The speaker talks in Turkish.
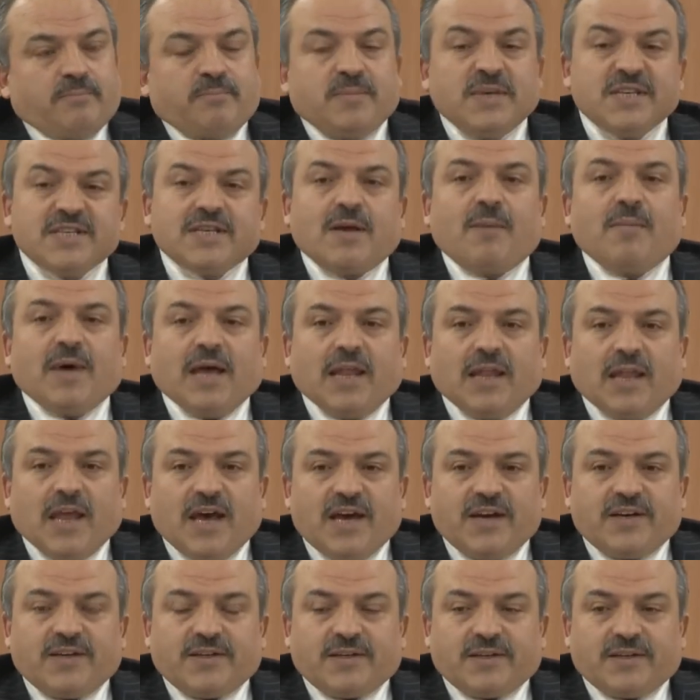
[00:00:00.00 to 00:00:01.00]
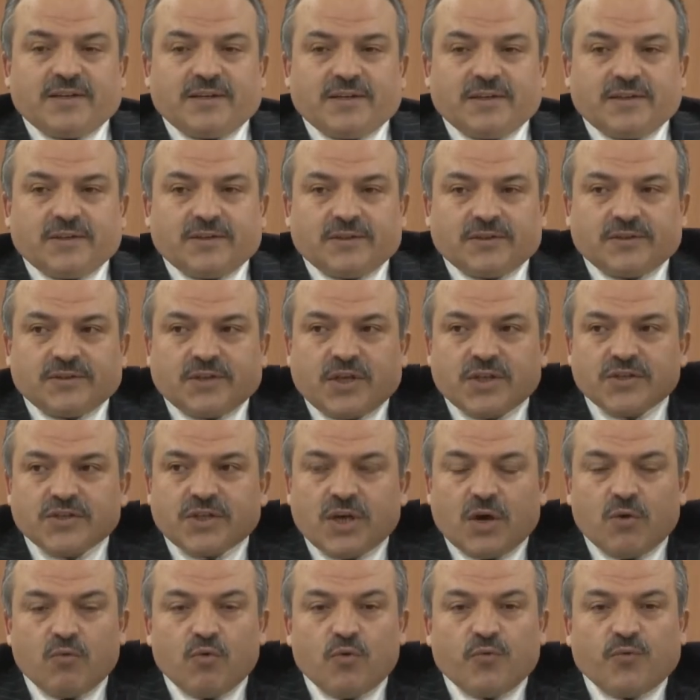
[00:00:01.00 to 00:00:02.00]
Bir zamanlar
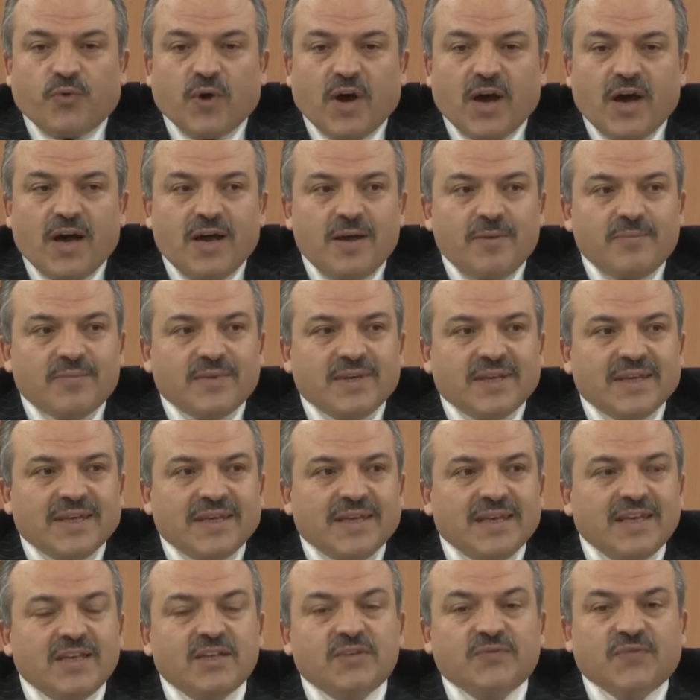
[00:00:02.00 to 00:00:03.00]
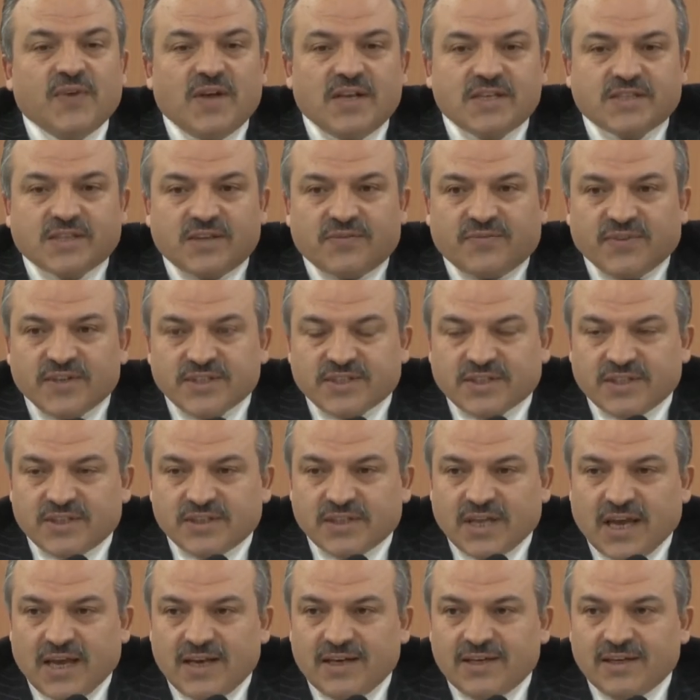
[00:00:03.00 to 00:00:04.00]
tasavvufa Hint
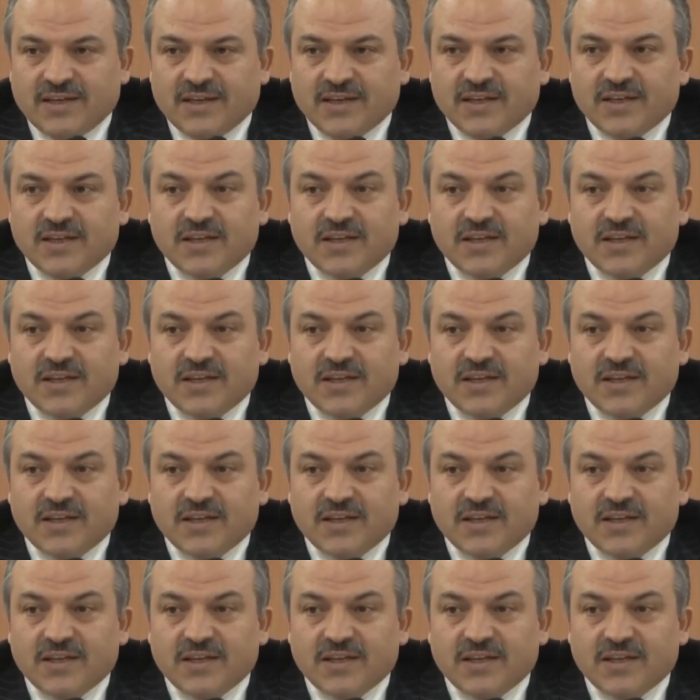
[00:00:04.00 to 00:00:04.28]
felsefesinden,